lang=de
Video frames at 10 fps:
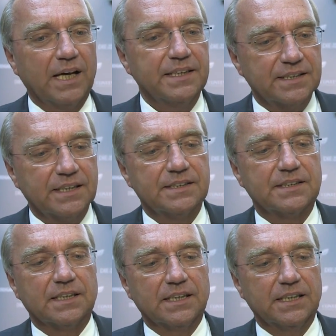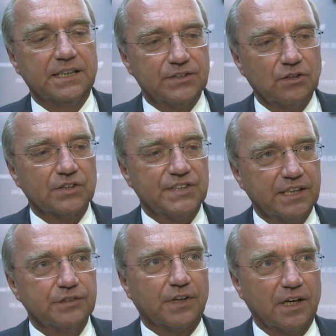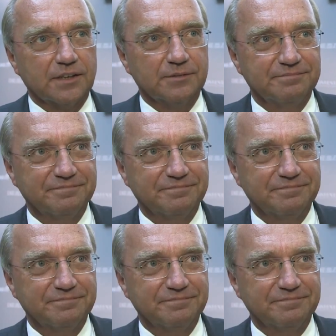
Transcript: eintritt, ist noch sehr die Frage.